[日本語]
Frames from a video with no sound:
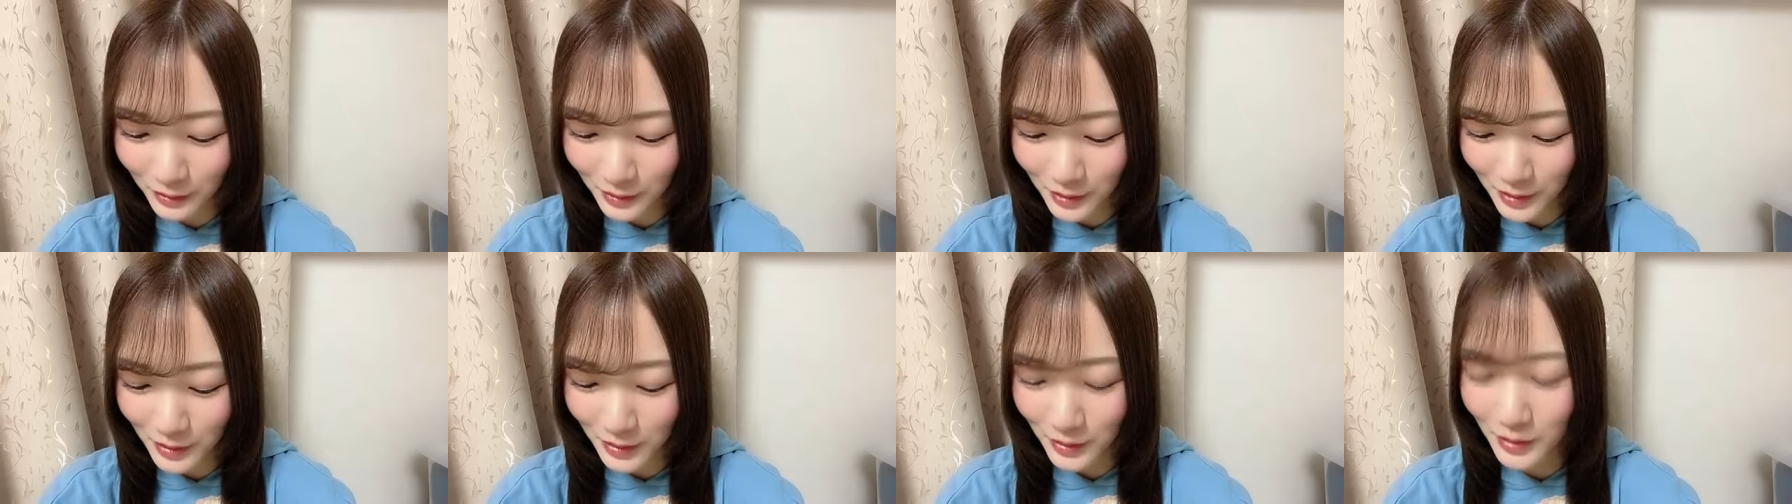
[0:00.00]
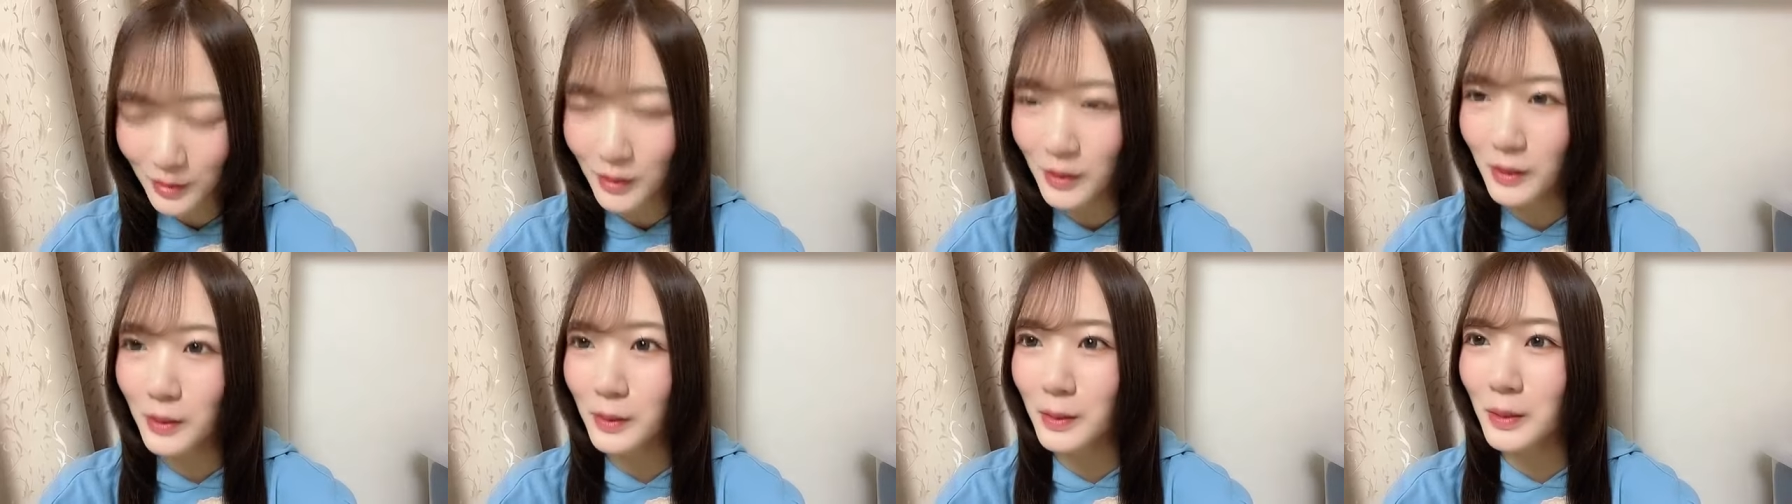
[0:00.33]
通に流
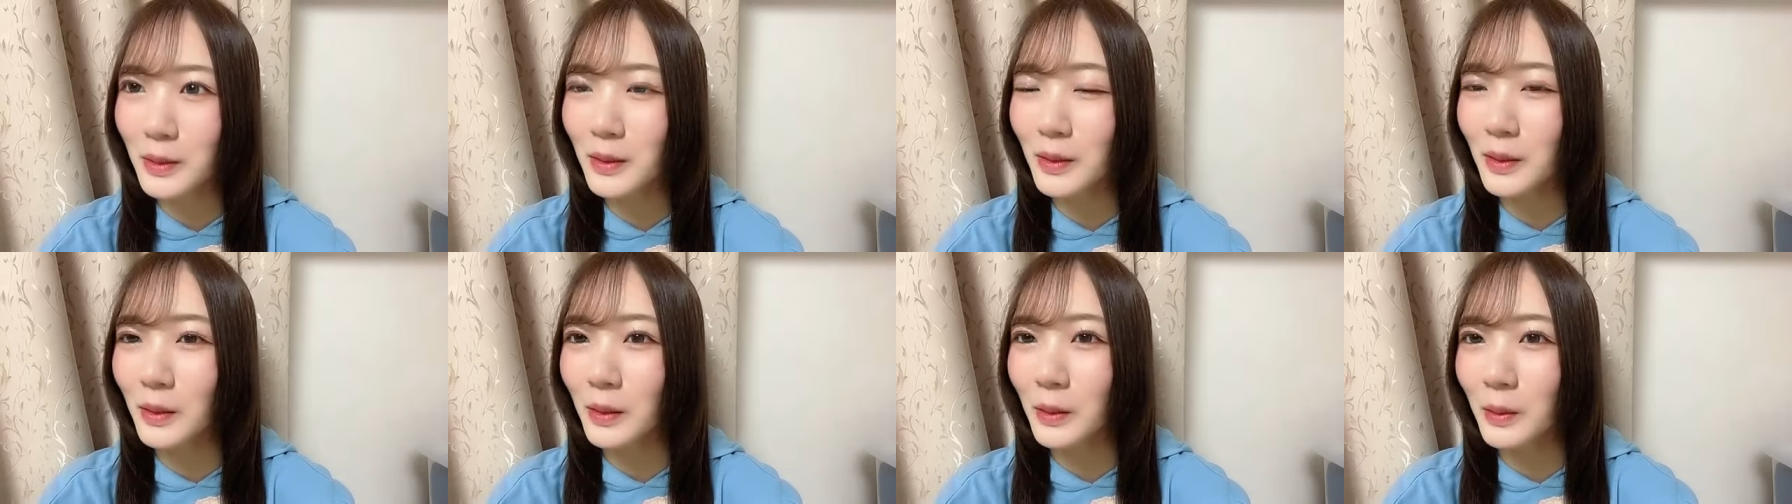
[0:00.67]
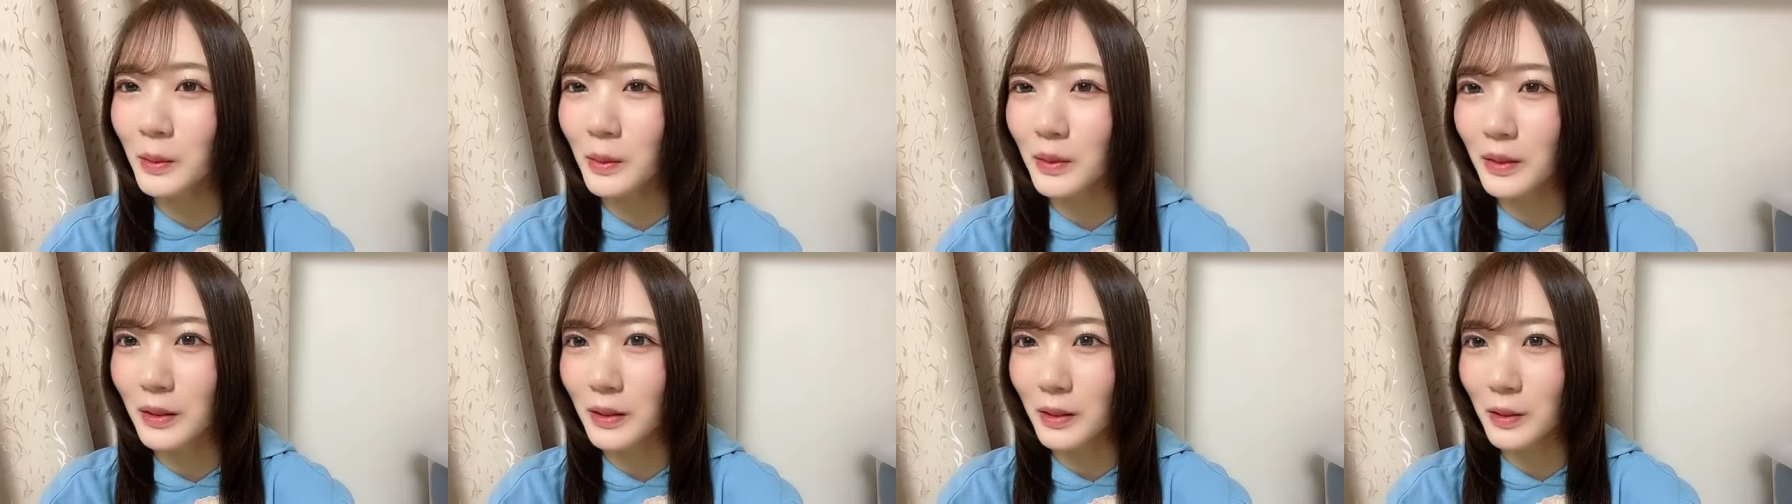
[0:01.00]
れてんねんけ
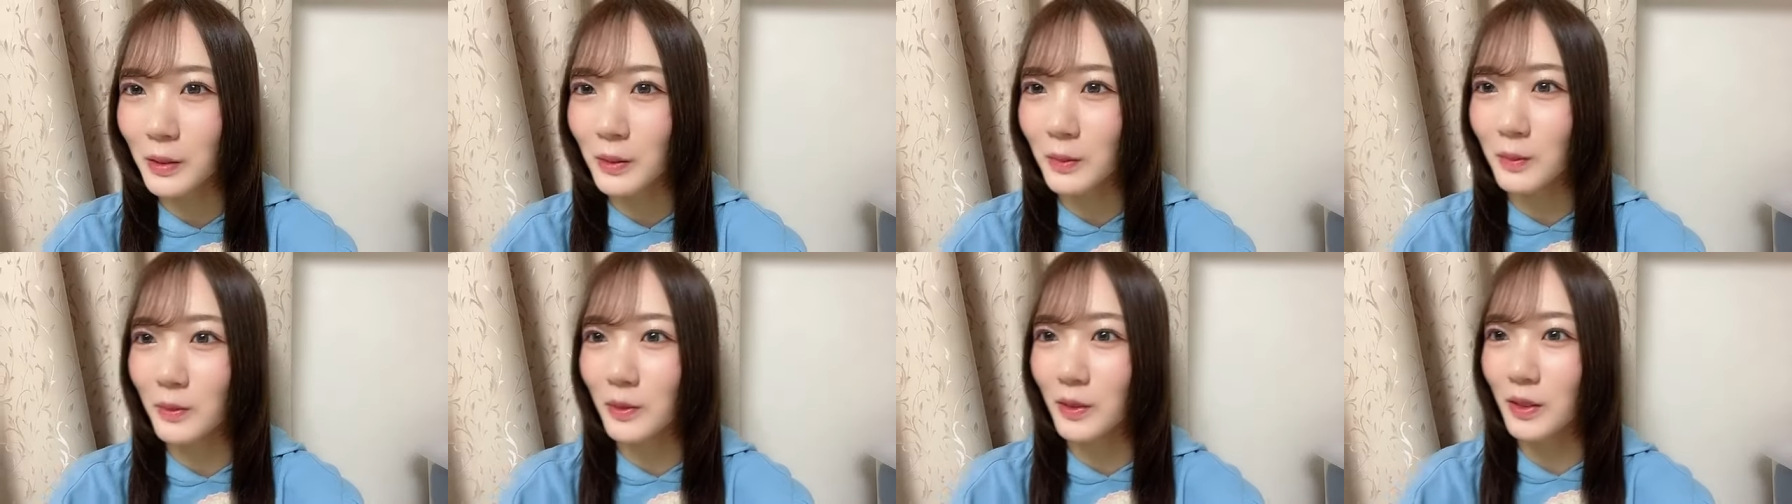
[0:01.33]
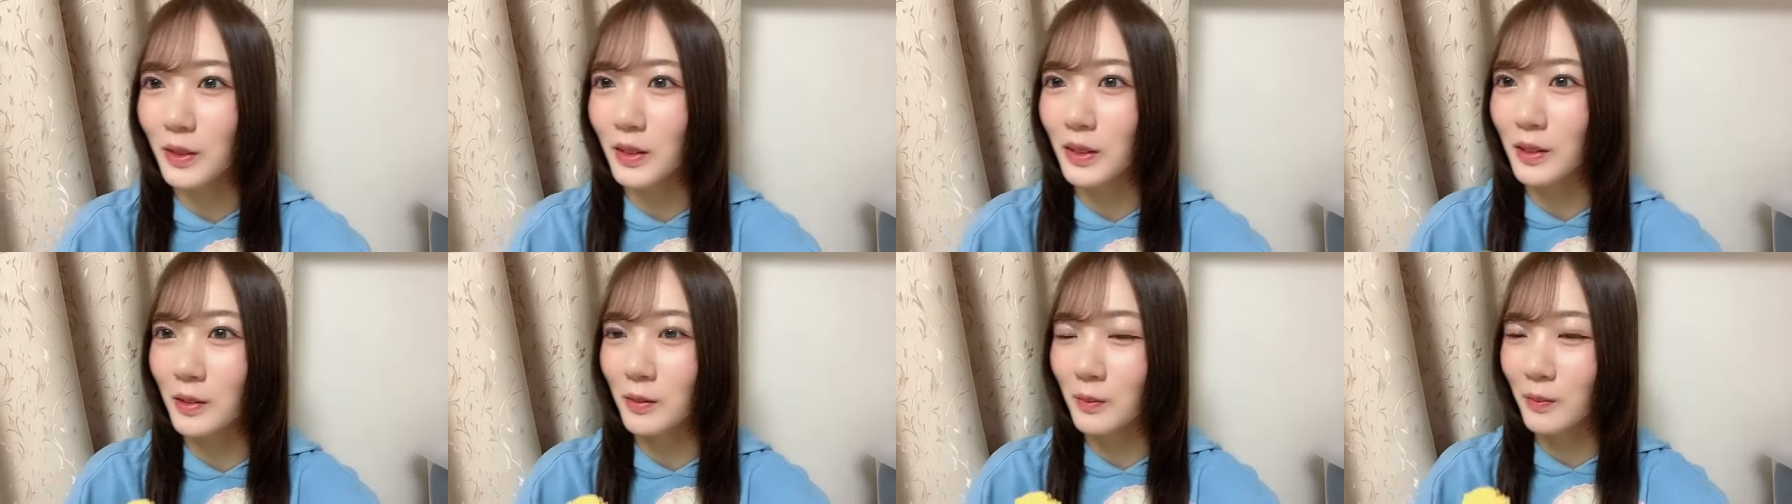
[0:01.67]
どなと思っ
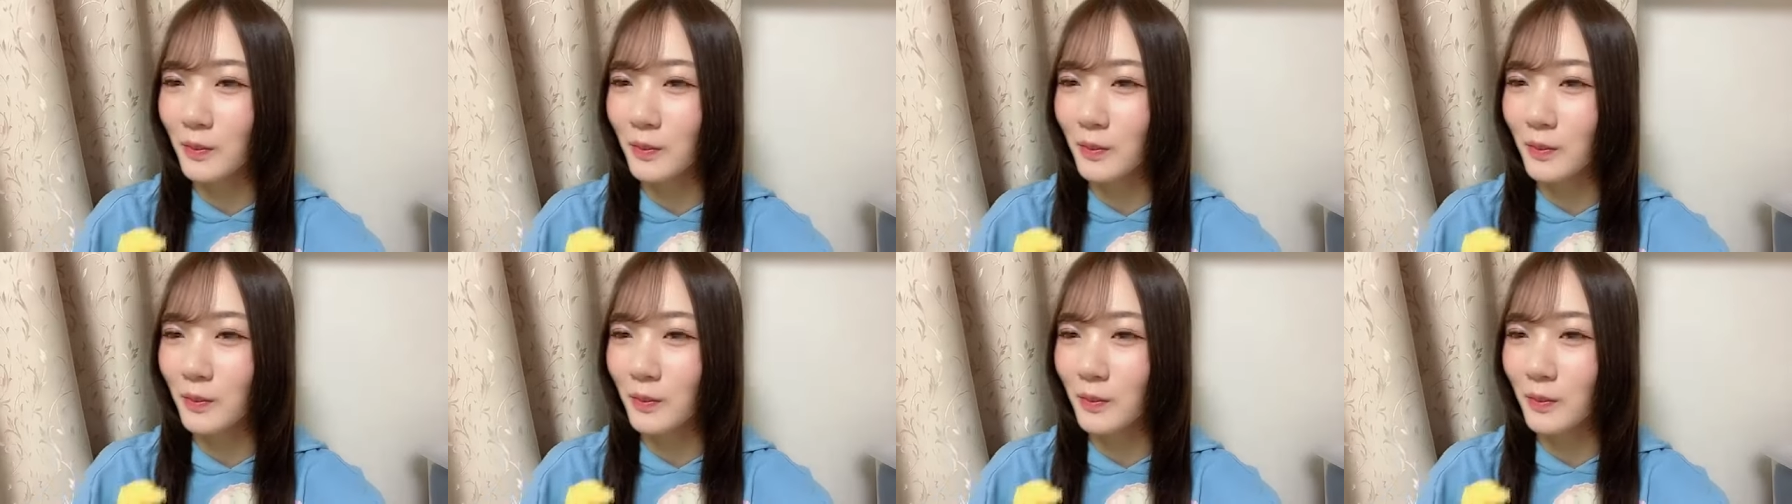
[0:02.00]
て